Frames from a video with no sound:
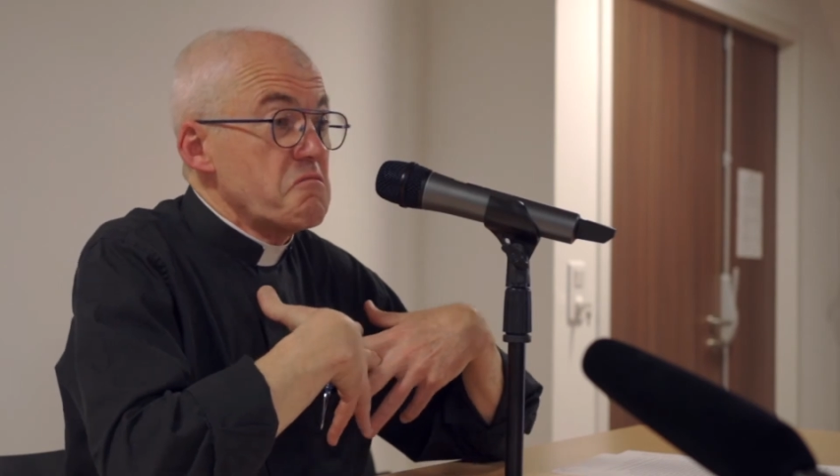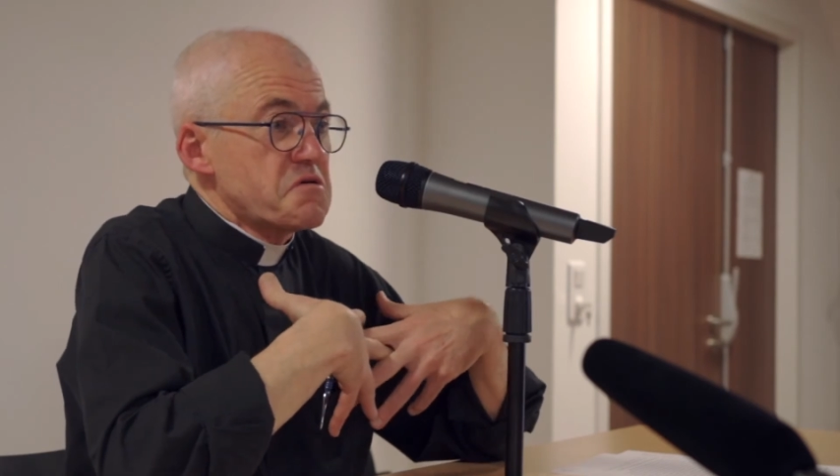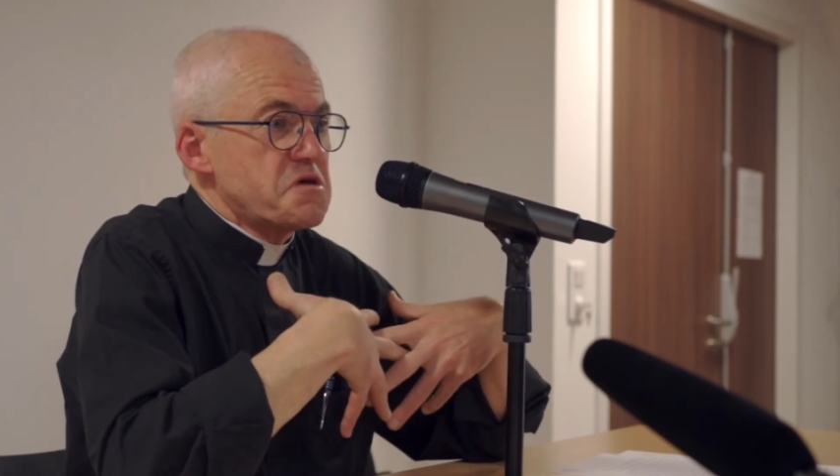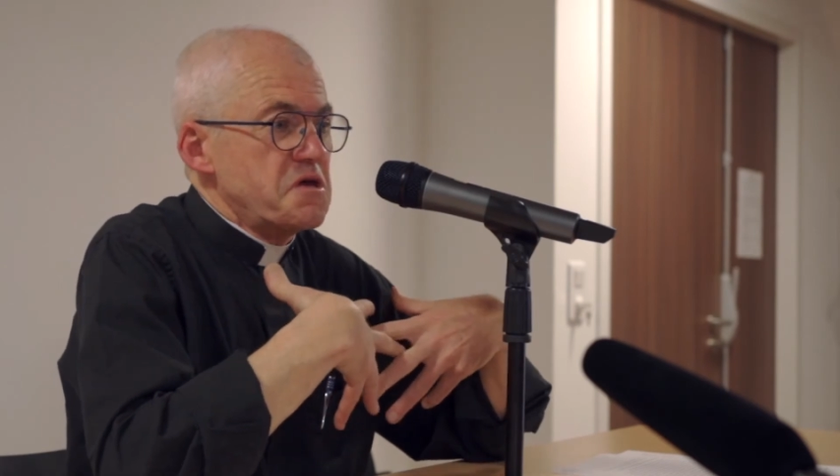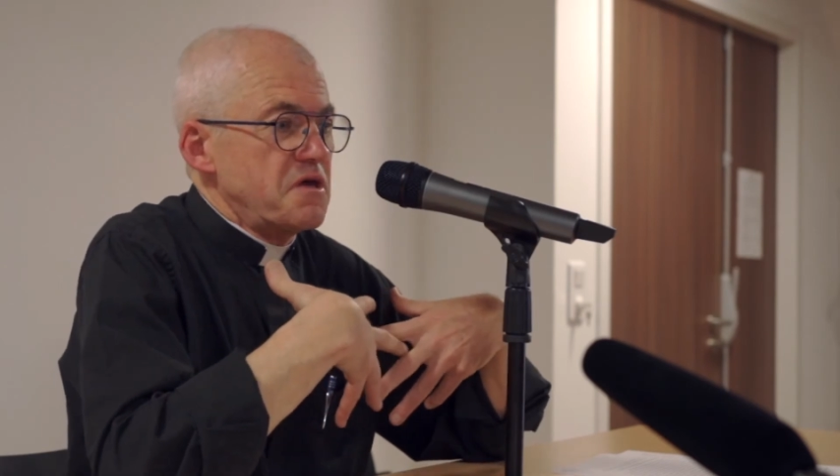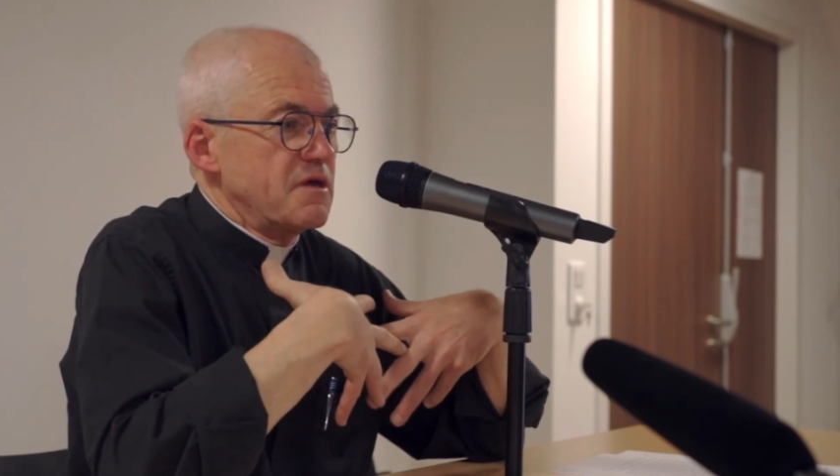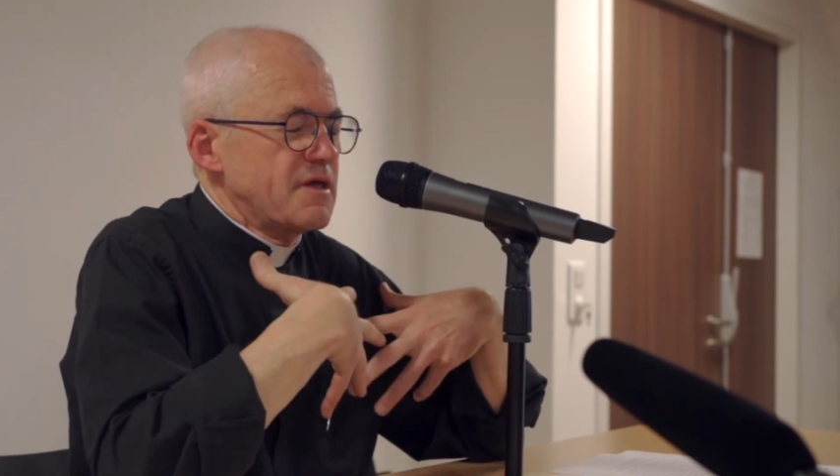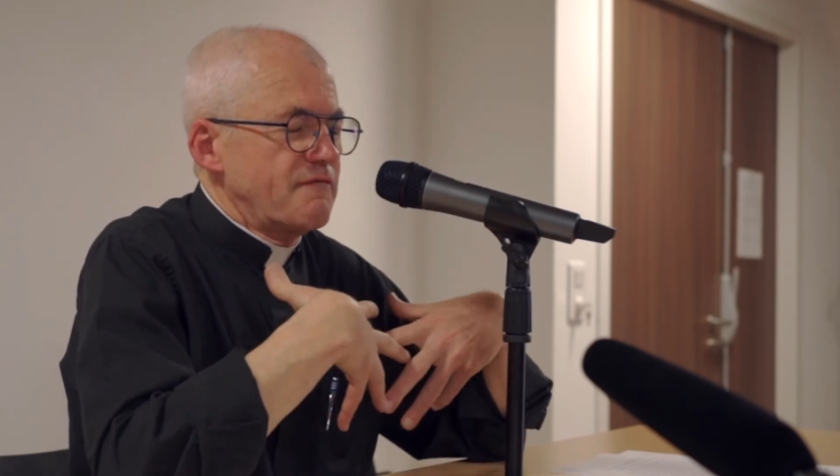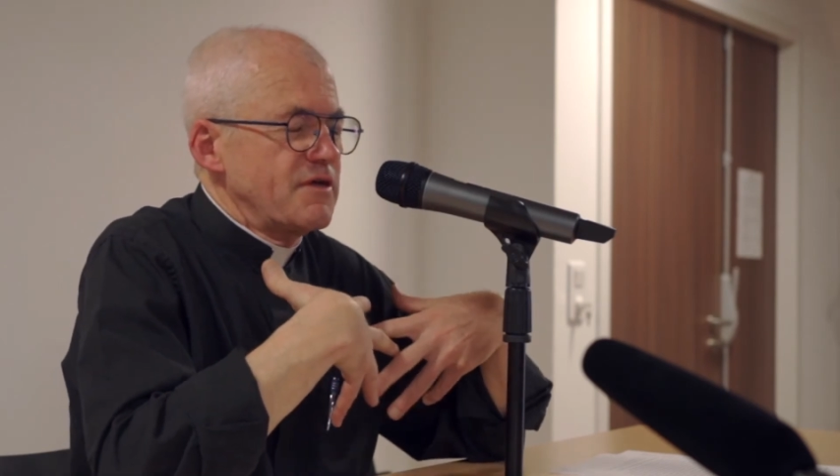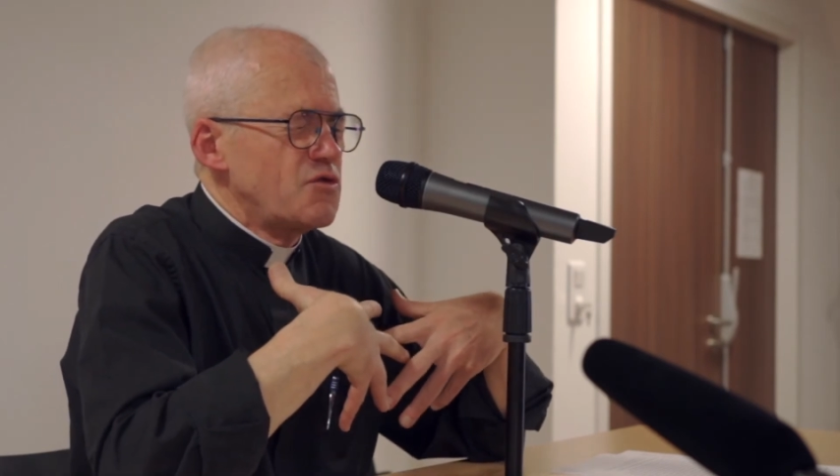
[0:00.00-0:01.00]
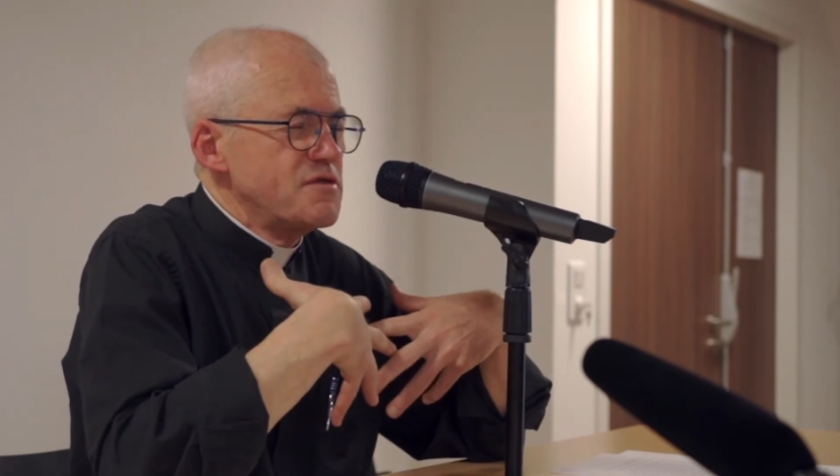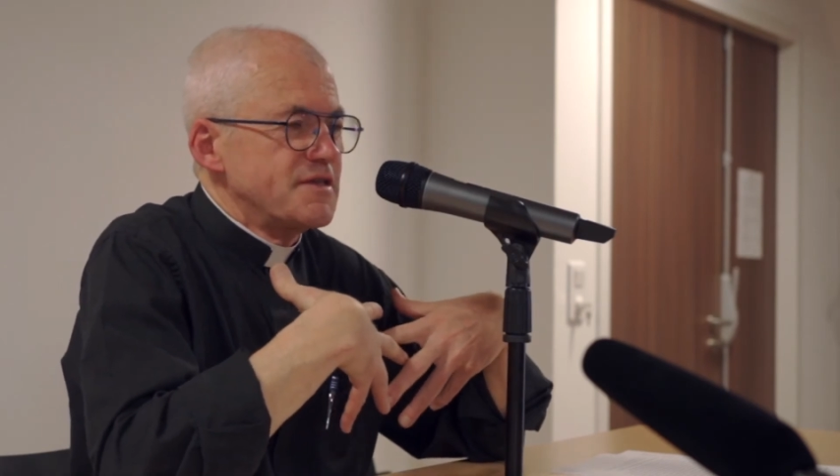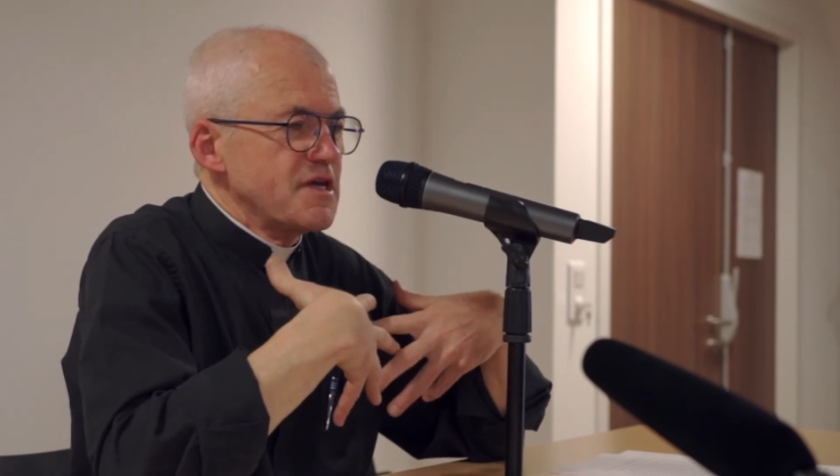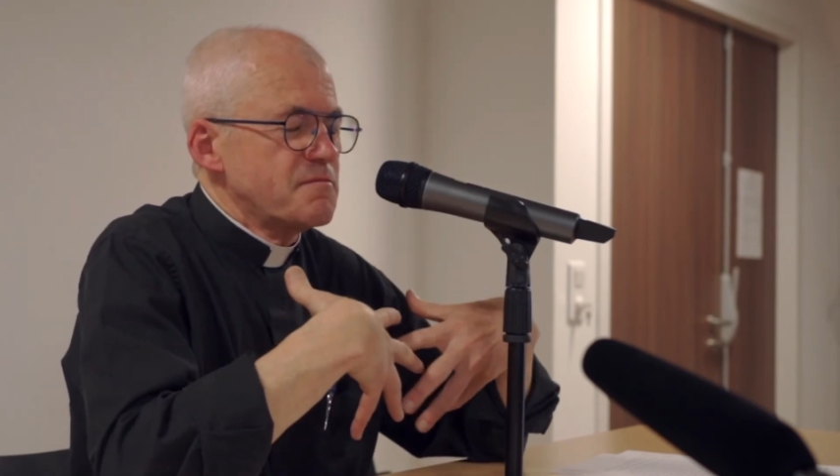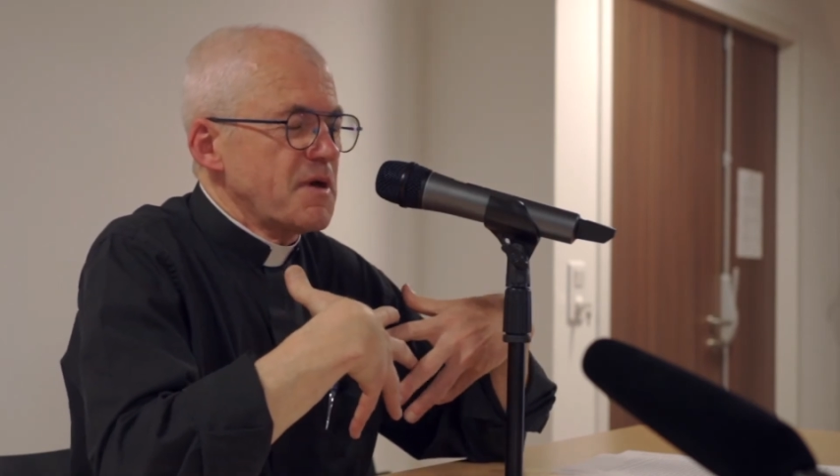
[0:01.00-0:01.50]
qui, a vécu
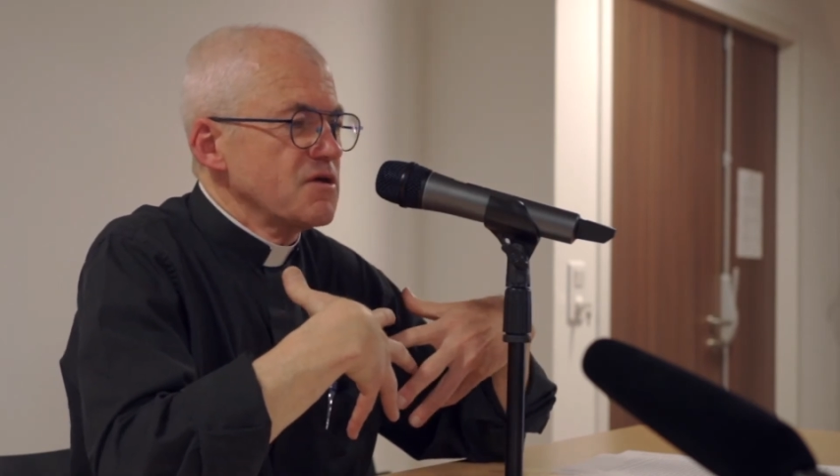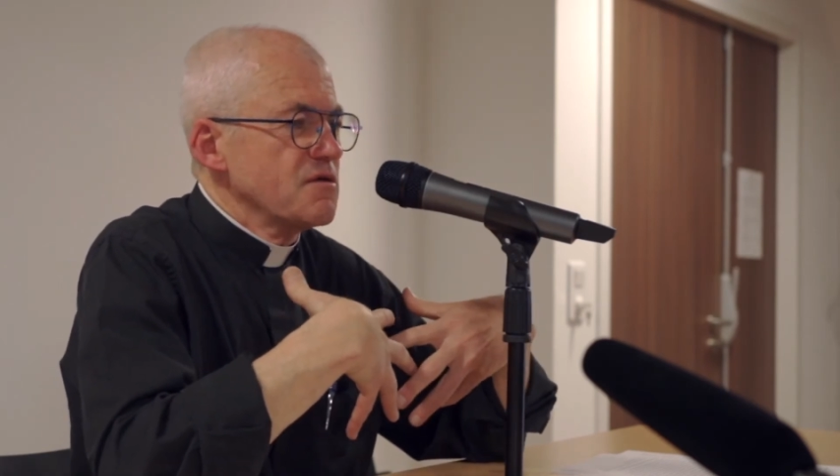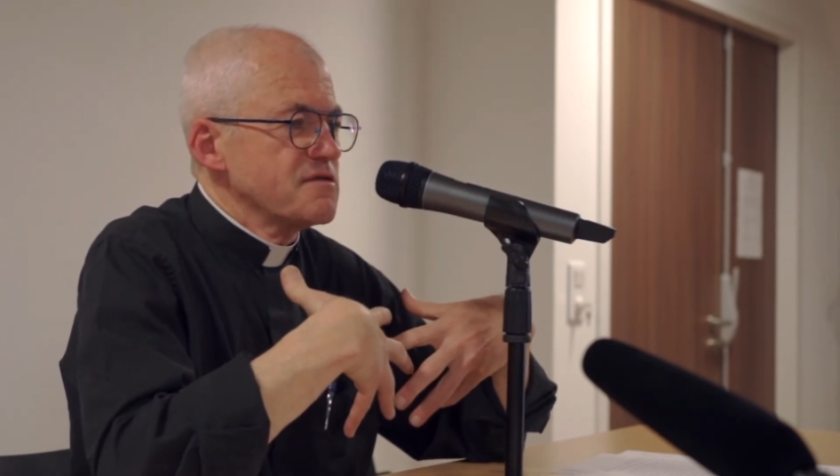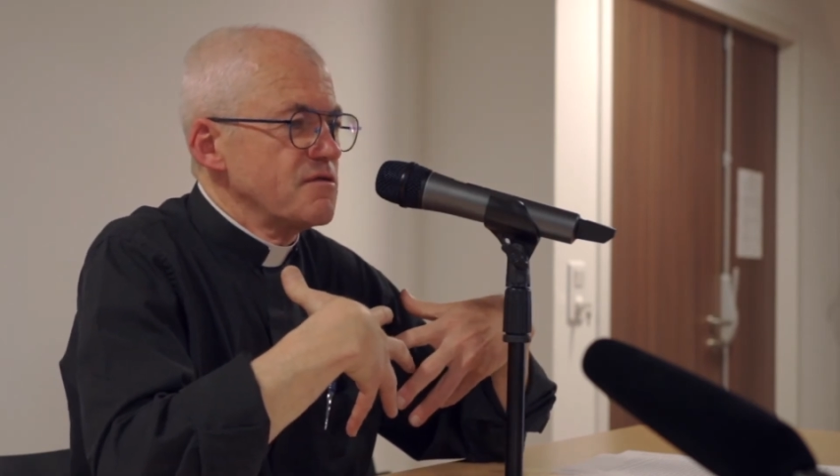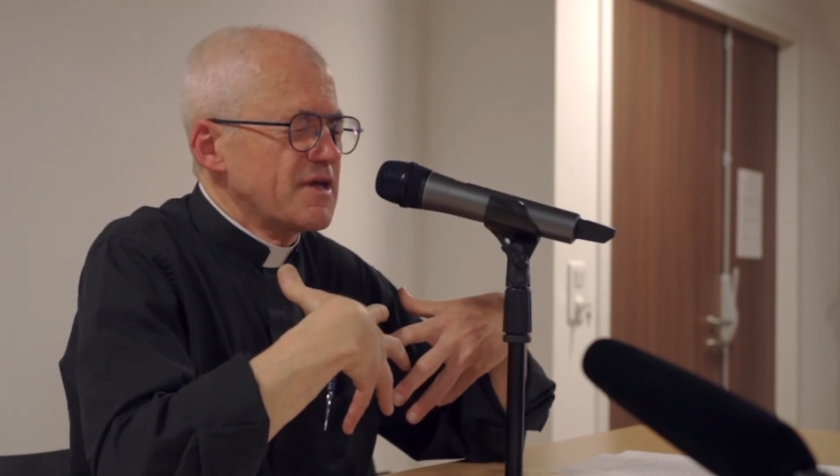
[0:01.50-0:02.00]
cette expérience